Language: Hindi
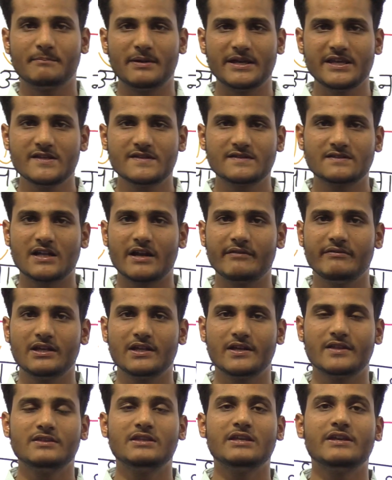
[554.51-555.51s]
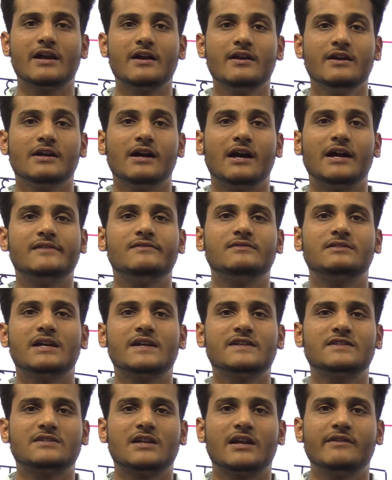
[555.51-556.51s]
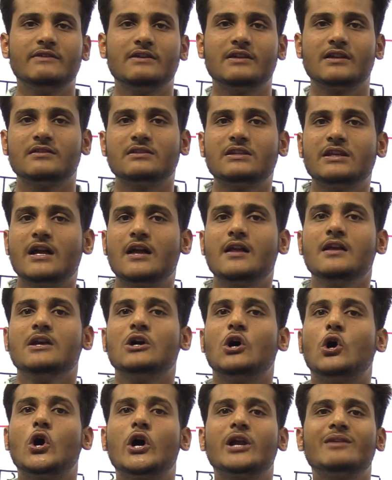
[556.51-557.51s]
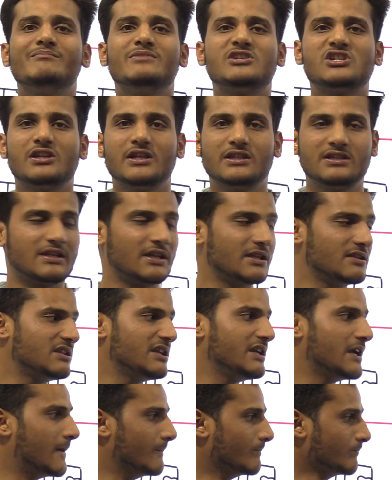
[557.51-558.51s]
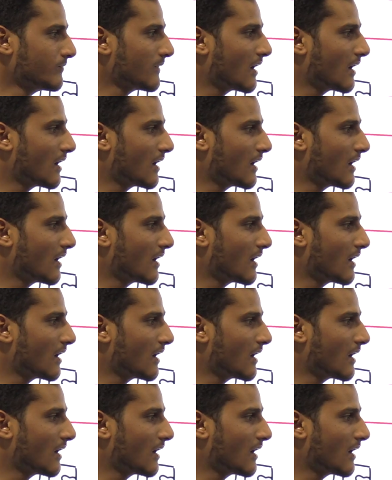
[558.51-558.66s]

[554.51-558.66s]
बहिस्त्रावी ग्रंथियां अंतस्त्रावी ग्रंथियां और मिश्रित ग्रंथियां